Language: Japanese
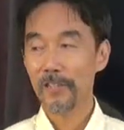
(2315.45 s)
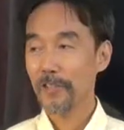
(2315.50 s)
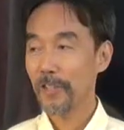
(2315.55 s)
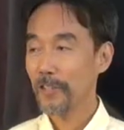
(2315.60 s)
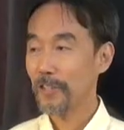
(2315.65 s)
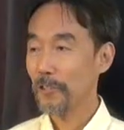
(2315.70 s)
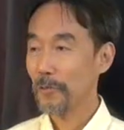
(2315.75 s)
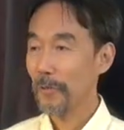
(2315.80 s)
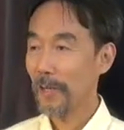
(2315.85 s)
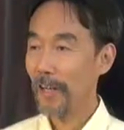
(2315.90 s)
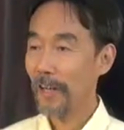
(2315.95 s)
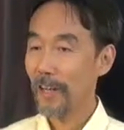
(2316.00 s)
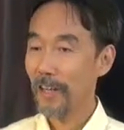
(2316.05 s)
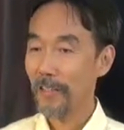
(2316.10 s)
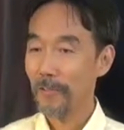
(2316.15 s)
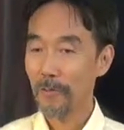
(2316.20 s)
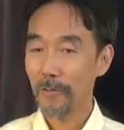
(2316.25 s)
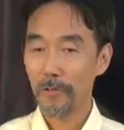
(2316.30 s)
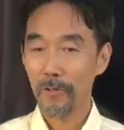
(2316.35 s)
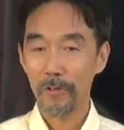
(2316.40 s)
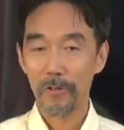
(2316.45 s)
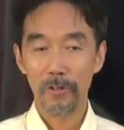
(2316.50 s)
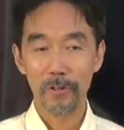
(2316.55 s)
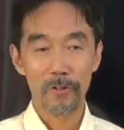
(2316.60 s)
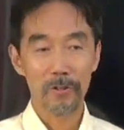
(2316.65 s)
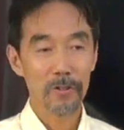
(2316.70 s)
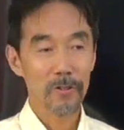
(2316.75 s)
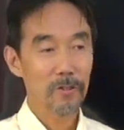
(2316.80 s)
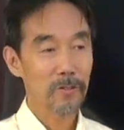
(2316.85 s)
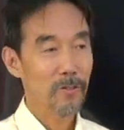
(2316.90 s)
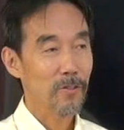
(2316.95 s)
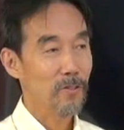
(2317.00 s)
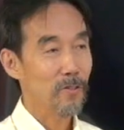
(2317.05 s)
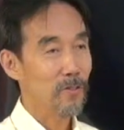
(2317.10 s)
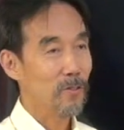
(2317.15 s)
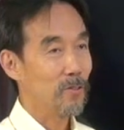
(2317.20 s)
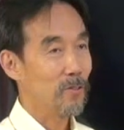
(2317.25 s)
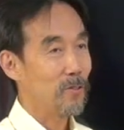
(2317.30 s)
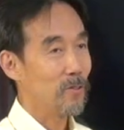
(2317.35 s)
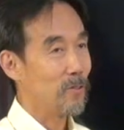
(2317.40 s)
私たちはこう
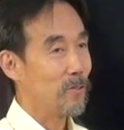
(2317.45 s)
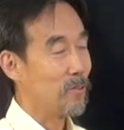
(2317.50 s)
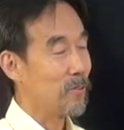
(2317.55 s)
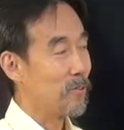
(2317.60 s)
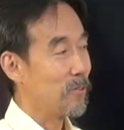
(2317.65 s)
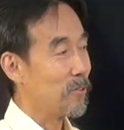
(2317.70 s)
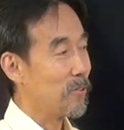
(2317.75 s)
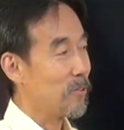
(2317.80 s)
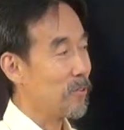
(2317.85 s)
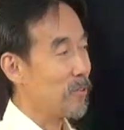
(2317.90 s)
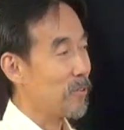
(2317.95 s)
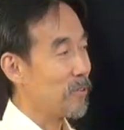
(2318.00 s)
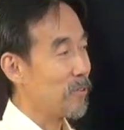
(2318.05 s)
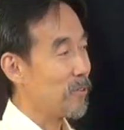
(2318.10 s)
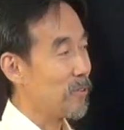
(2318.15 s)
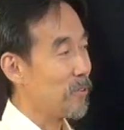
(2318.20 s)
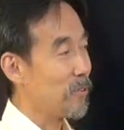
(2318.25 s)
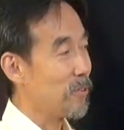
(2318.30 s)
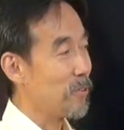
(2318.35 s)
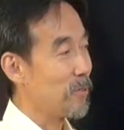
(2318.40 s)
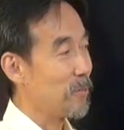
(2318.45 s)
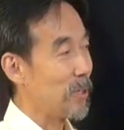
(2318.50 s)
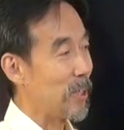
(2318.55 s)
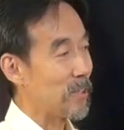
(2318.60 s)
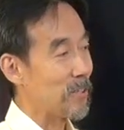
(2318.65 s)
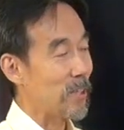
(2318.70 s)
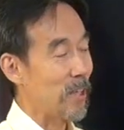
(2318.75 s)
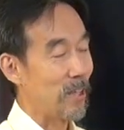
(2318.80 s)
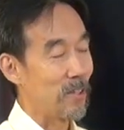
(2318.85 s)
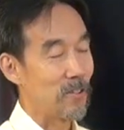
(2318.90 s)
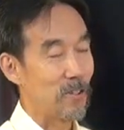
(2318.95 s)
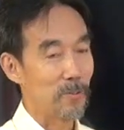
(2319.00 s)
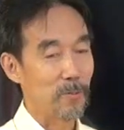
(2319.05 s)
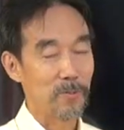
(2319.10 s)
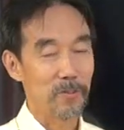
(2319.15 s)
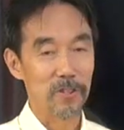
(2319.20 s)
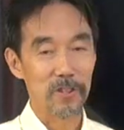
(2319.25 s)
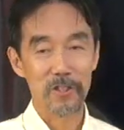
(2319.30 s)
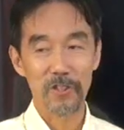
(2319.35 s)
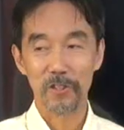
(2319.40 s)
いう皆さん
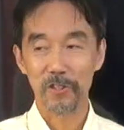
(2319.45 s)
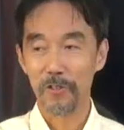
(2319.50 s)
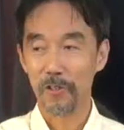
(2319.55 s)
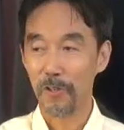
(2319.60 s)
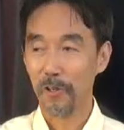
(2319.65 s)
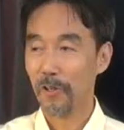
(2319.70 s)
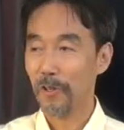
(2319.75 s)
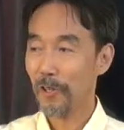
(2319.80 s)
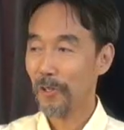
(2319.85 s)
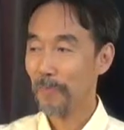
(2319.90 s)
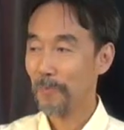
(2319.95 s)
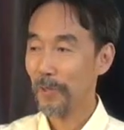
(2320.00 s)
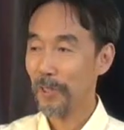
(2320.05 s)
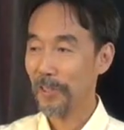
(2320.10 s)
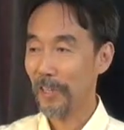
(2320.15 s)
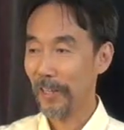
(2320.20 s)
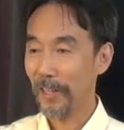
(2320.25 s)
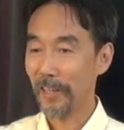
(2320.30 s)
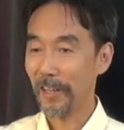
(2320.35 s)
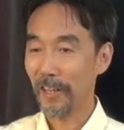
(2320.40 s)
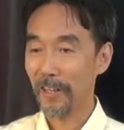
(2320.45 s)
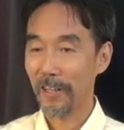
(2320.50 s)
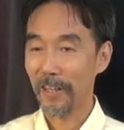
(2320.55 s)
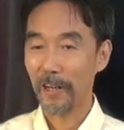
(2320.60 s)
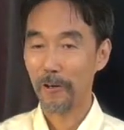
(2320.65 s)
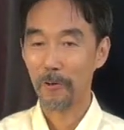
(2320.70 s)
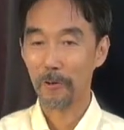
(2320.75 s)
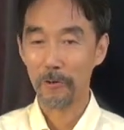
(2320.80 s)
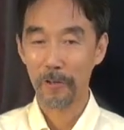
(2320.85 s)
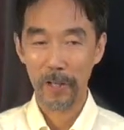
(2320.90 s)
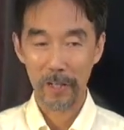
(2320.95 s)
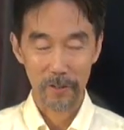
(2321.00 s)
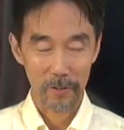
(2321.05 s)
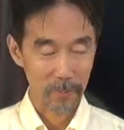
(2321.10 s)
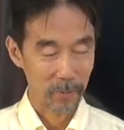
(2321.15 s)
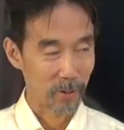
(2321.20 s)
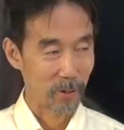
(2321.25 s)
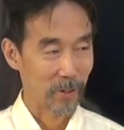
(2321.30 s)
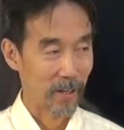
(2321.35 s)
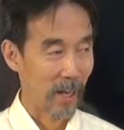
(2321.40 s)
自分自身を見て何か誇
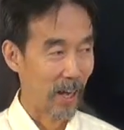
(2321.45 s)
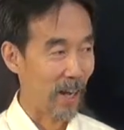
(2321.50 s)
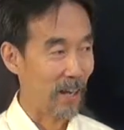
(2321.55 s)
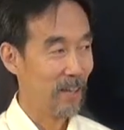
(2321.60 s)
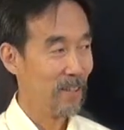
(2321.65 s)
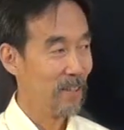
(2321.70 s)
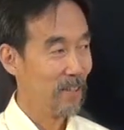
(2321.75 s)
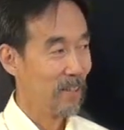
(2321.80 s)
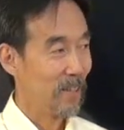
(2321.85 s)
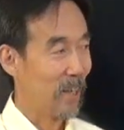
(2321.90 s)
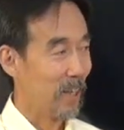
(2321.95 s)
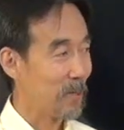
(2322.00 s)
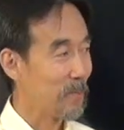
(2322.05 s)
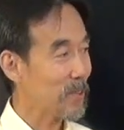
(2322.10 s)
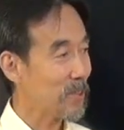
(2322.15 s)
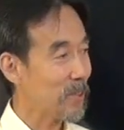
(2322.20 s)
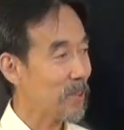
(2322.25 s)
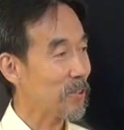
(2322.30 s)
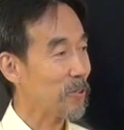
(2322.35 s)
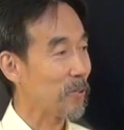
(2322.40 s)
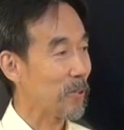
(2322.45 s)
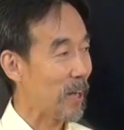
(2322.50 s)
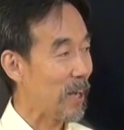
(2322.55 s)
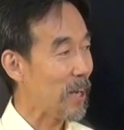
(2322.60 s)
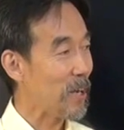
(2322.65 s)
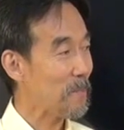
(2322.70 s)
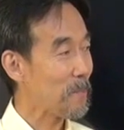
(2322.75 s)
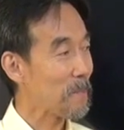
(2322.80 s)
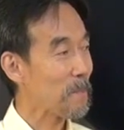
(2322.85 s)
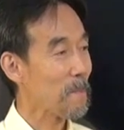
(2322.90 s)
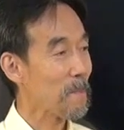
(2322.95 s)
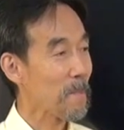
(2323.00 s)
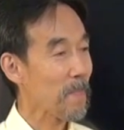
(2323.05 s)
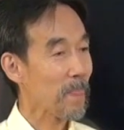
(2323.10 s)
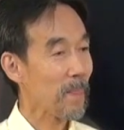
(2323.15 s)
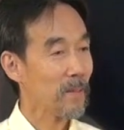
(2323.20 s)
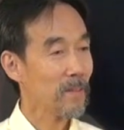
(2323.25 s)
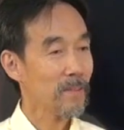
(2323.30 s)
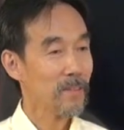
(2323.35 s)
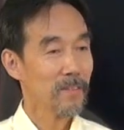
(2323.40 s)
れるものがありますでしょうか、
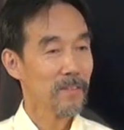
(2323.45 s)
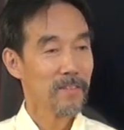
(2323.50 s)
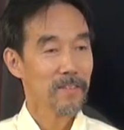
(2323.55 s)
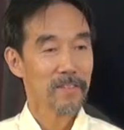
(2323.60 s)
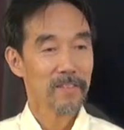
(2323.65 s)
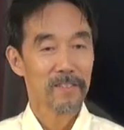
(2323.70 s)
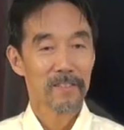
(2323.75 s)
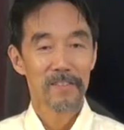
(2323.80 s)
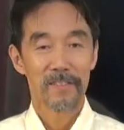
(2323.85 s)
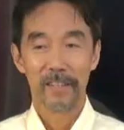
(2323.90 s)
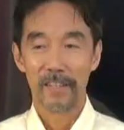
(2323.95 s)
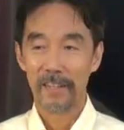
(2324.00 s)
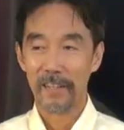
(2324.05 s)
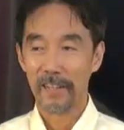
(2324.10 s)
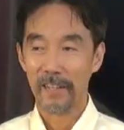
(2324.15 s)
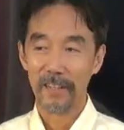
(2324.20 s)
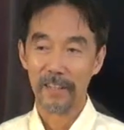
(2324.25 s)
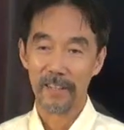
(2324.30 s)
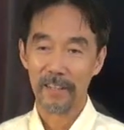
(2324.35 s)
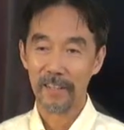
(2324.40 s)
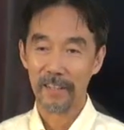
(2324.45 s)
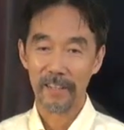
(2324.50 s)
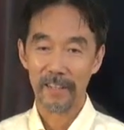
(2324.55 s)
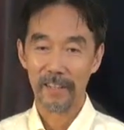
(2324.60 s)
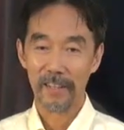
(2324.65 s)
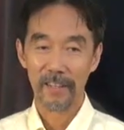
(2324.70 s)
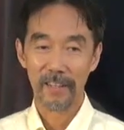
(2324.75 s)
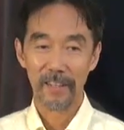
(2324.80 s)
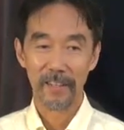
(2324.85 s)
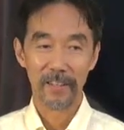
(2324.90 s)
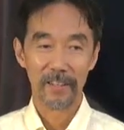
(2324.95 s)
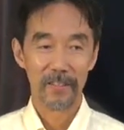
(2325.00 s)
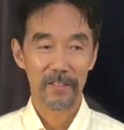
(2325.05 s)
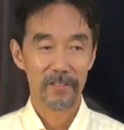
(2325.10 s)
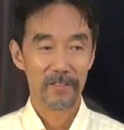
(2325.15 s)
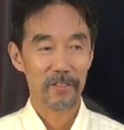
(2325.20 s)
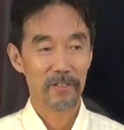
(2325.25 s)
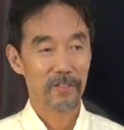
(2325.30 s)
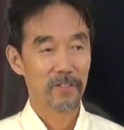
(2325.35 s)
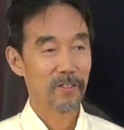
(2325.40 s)

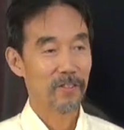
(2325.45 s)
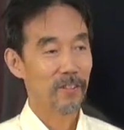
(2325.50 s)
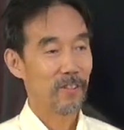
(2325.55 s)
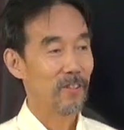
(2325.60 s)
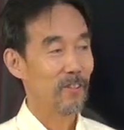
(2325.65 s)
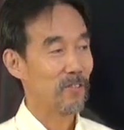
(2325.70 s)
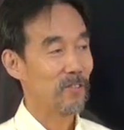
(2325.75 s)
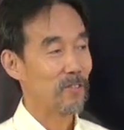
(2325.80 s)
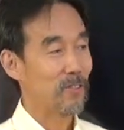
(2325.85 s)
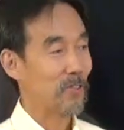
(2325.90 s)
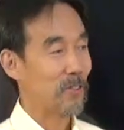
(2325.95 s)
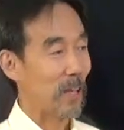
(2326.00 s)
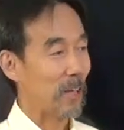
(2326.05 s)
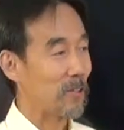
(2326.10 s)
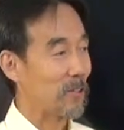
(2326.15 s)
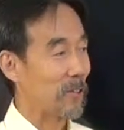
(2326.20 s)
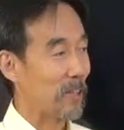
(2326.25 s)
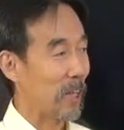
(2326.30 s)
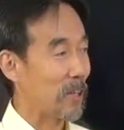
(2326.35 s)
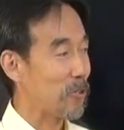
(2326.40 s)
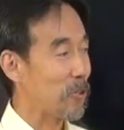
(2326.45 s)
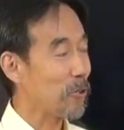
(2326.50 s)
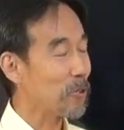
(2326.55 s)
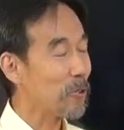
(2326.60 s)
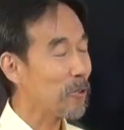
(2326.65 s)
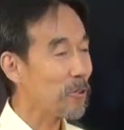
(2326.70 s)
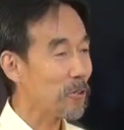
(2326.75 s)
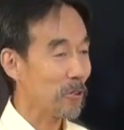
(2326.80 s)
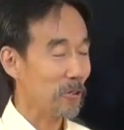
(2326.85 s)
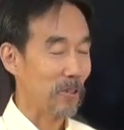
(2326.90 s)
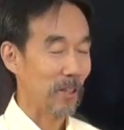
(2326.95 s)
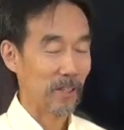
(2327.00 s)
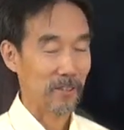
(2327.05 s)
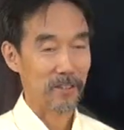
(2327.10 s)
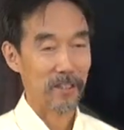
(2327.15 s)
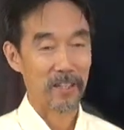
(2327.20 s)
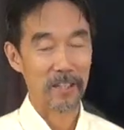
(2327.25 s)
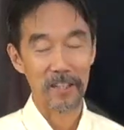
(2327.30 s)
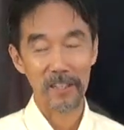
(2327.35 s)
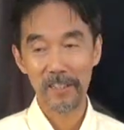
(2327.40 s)
えー、多少能力
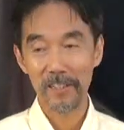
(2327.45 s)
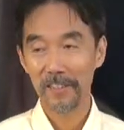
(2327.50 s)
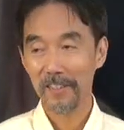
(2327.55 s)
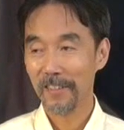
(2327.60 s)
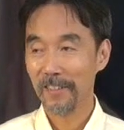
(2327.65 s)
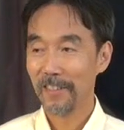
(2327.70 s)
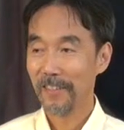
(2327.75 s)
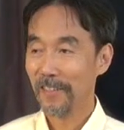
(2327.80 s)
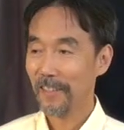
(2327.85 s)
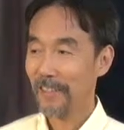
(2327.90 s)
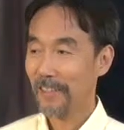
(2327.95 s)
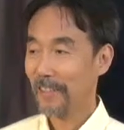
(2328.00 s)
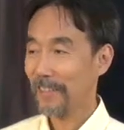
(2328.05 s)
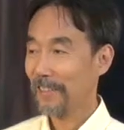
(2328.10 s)
があったり